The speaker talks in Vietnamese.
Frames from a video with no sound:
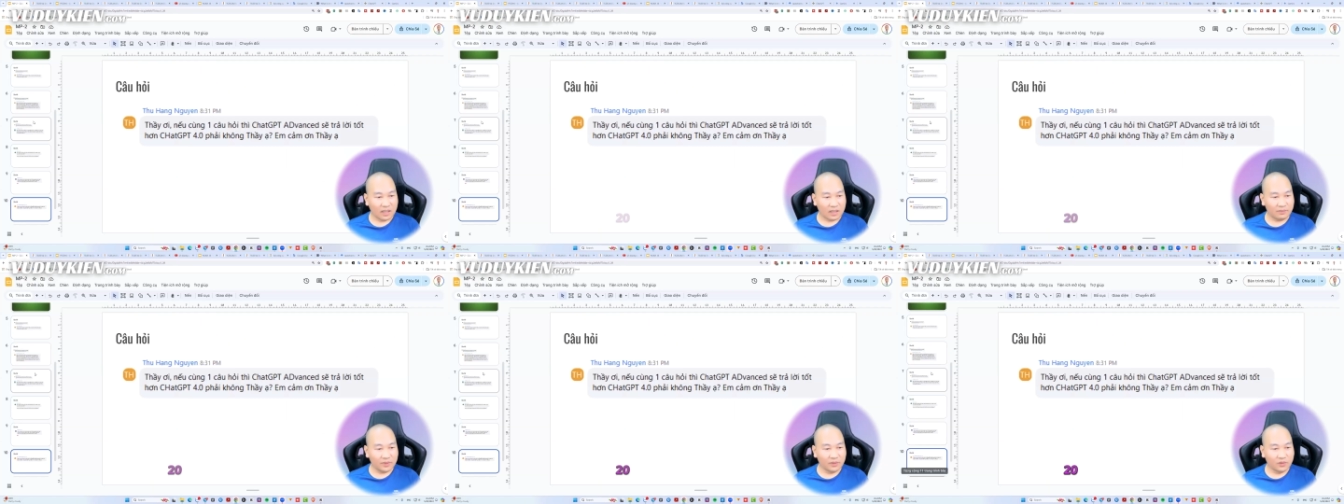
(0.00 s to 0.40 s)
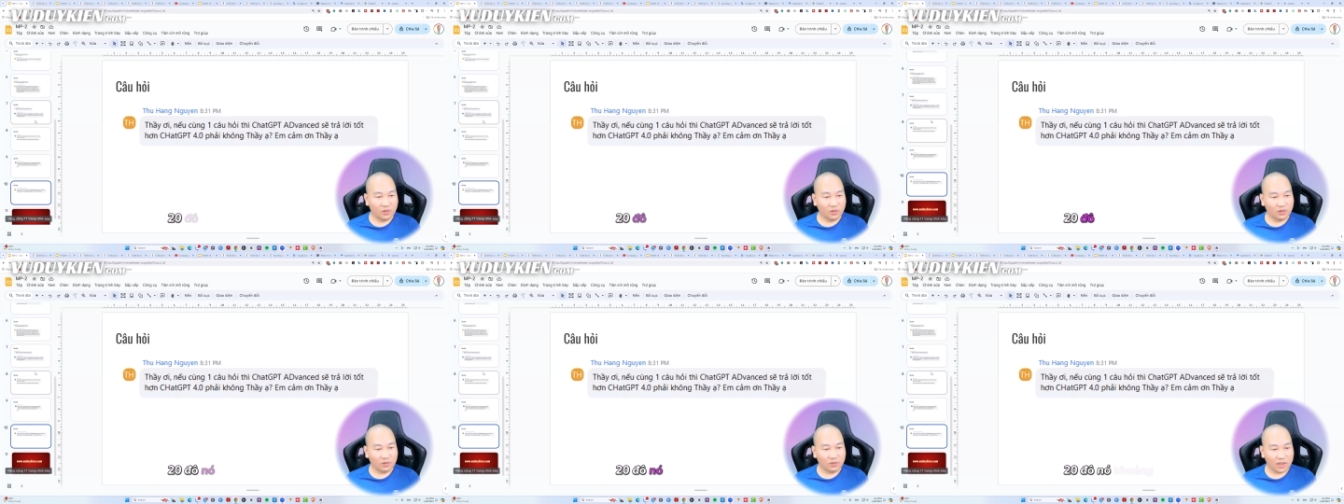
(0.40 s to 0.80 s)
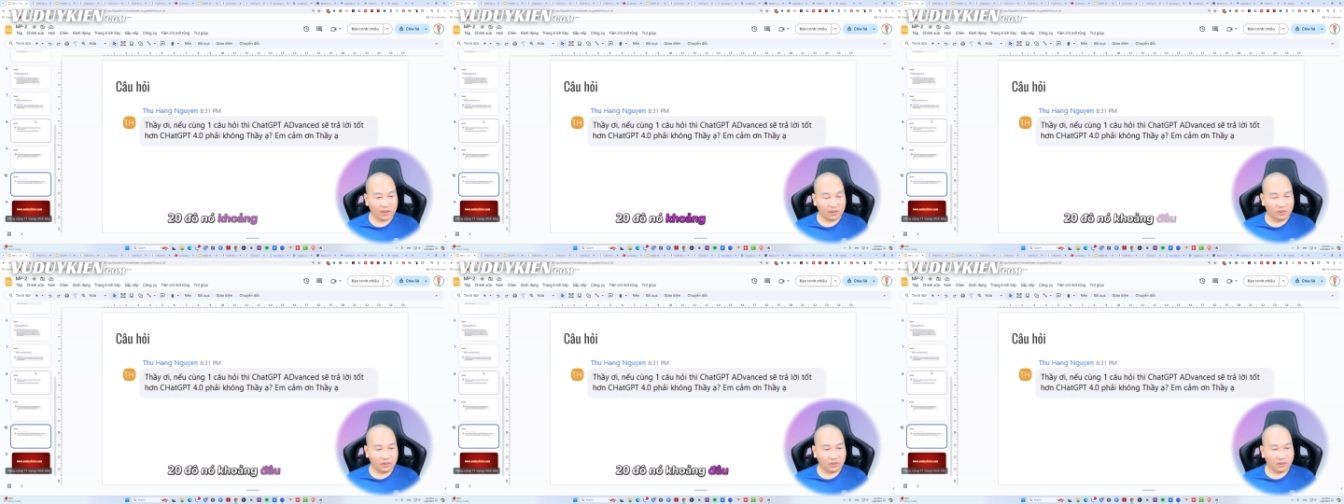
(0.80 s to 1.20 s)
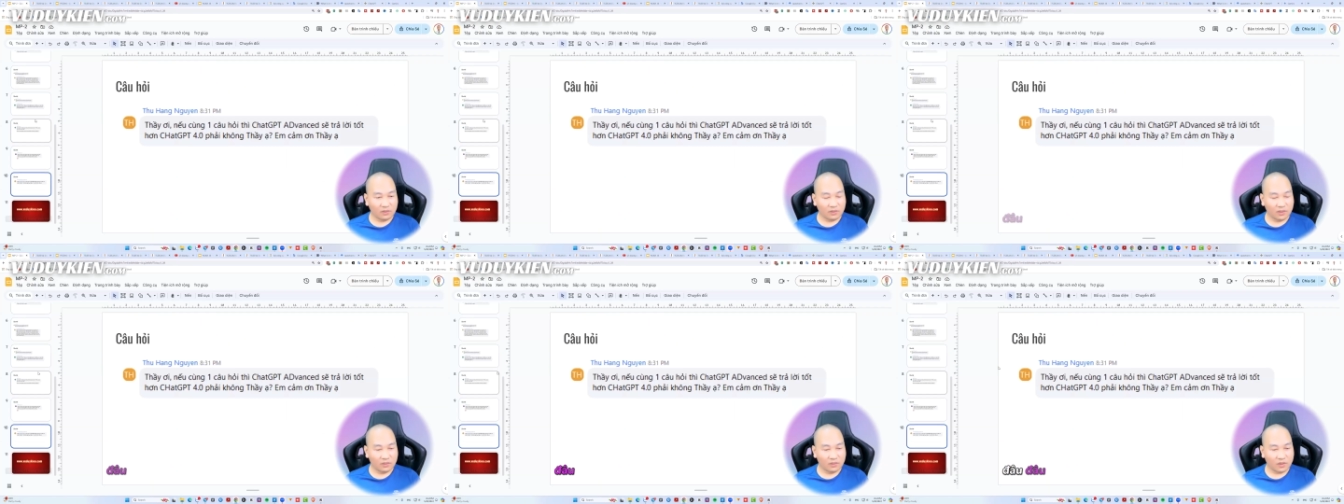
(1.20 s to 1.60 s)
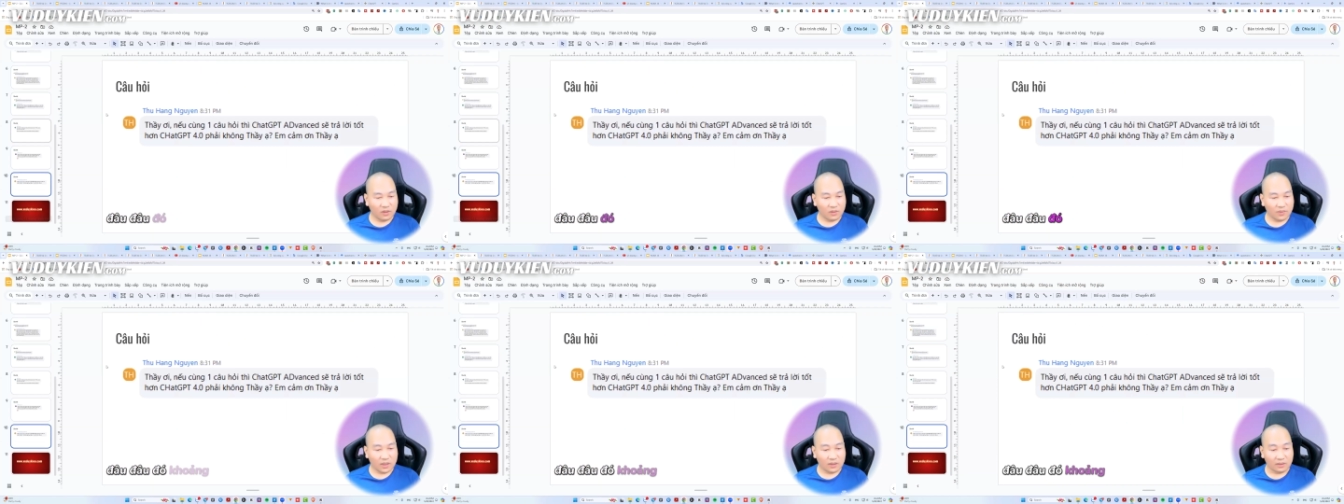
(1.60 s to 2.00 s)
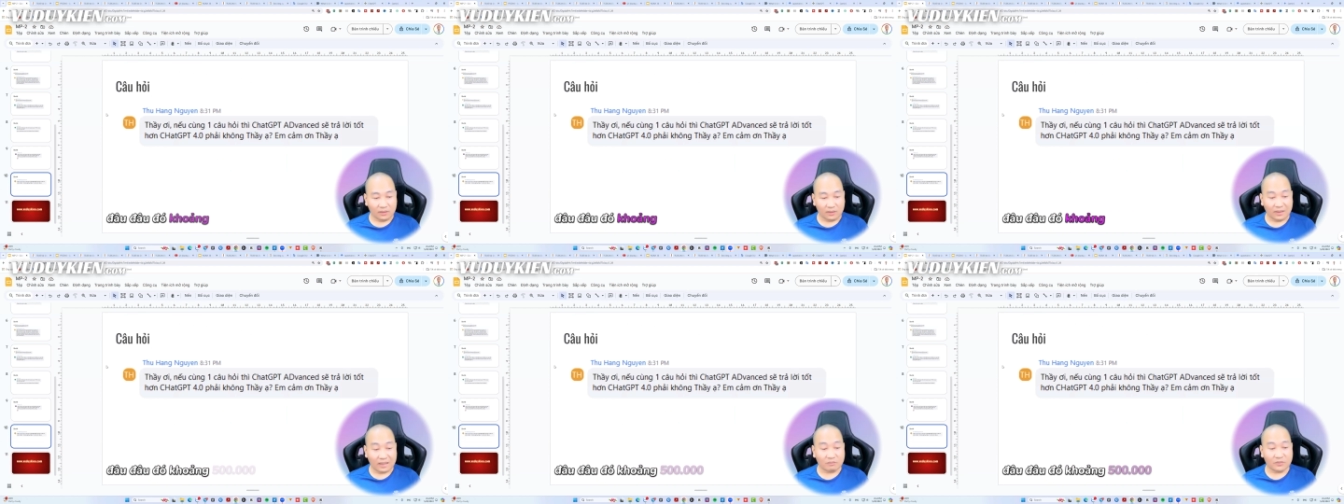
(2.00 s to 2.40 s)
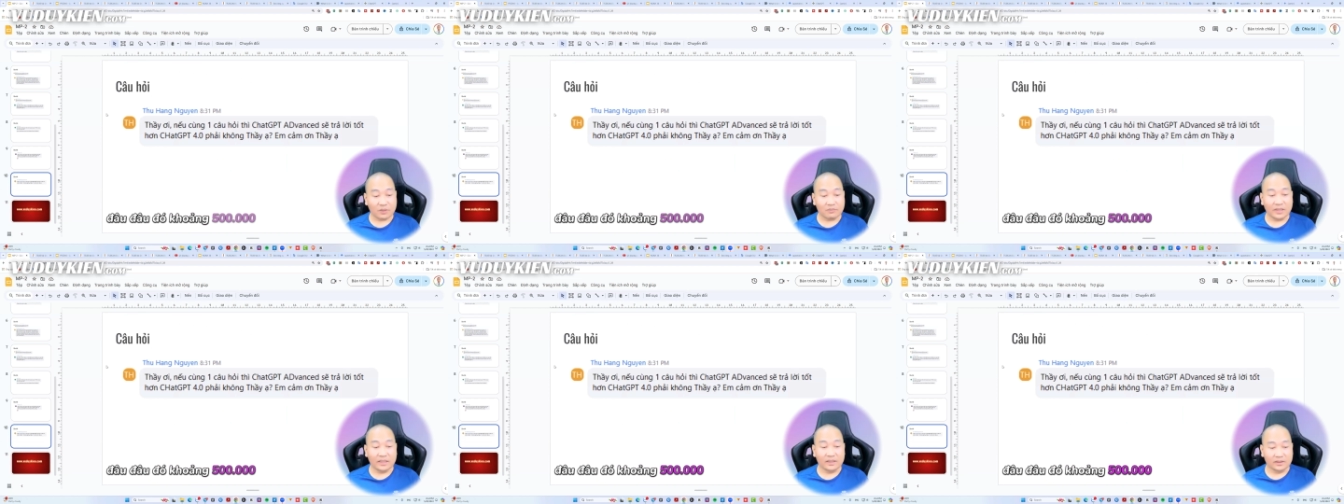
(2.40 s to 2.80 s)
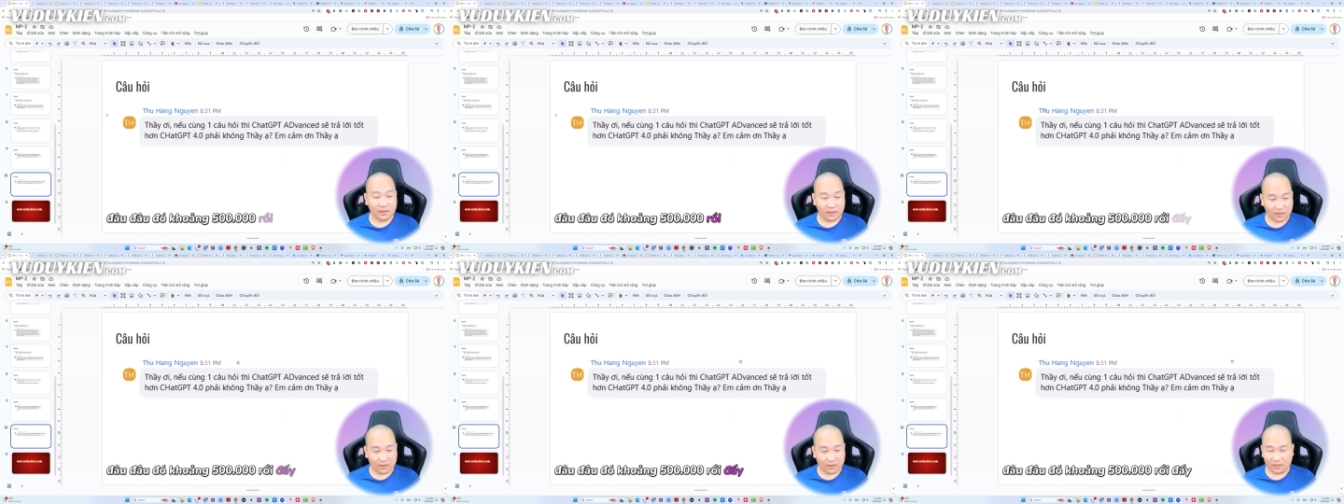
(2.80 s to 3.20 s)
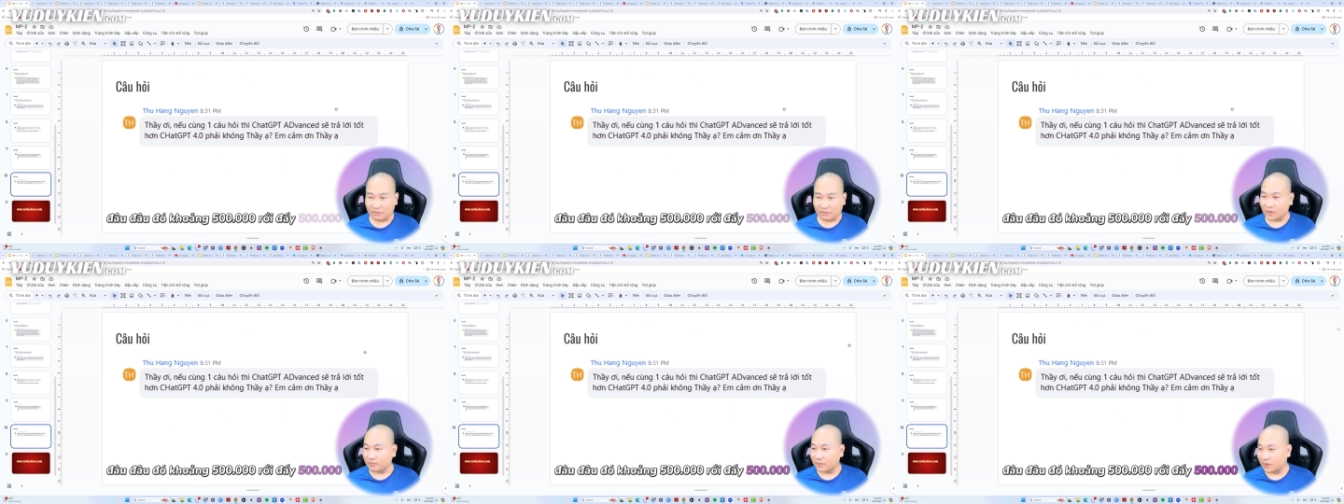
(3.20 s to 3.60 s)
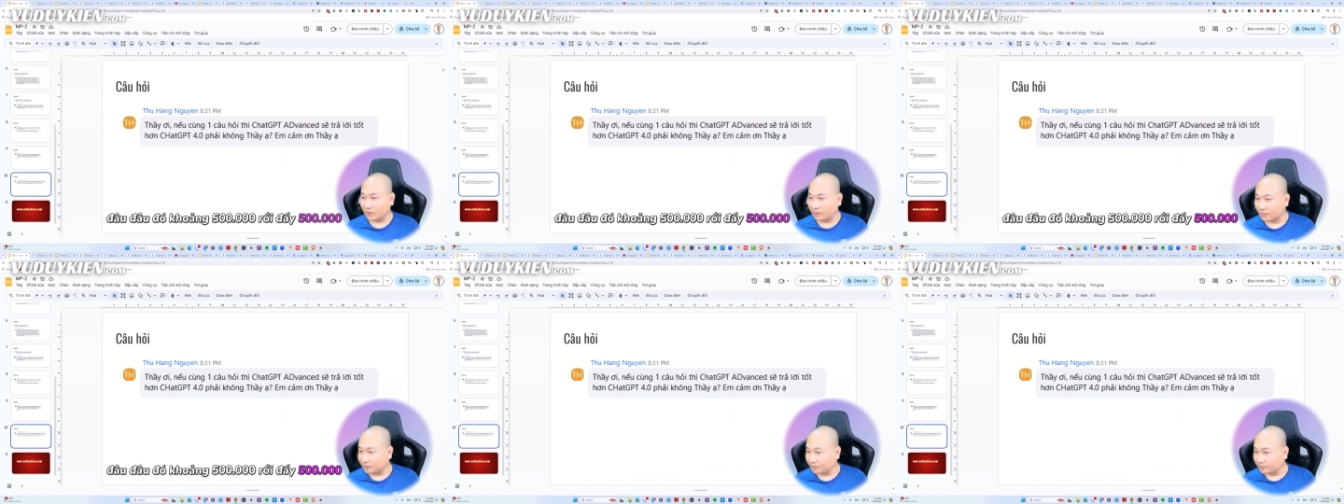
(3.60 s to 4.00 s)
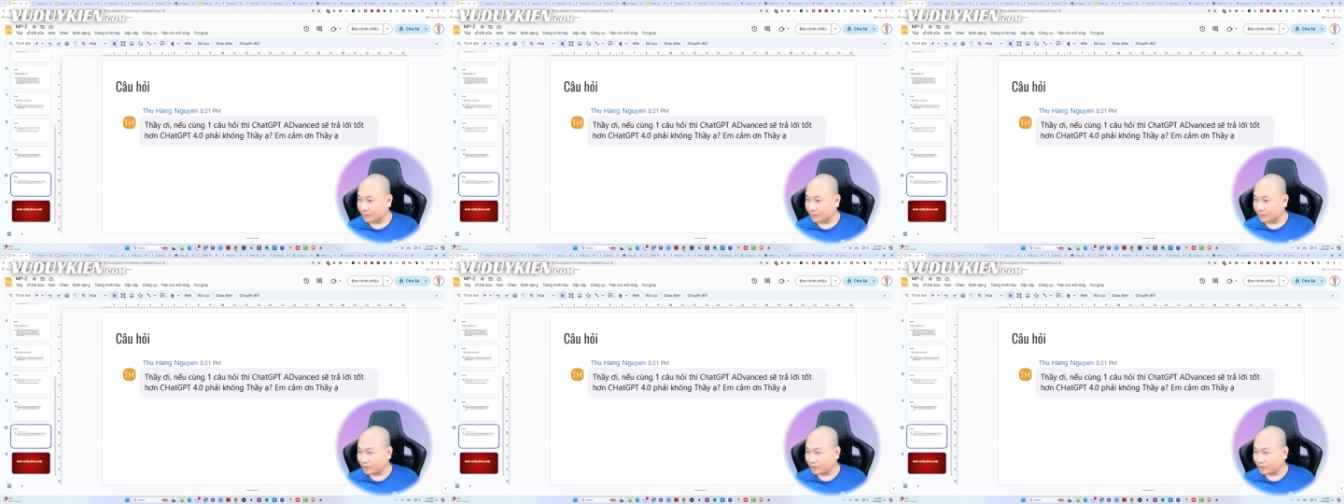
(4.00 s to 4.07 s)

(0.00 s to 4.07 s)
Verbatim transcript: 20 đô nó khoảng đâu đó khoảng 500.000 rồi đấy, 500.000.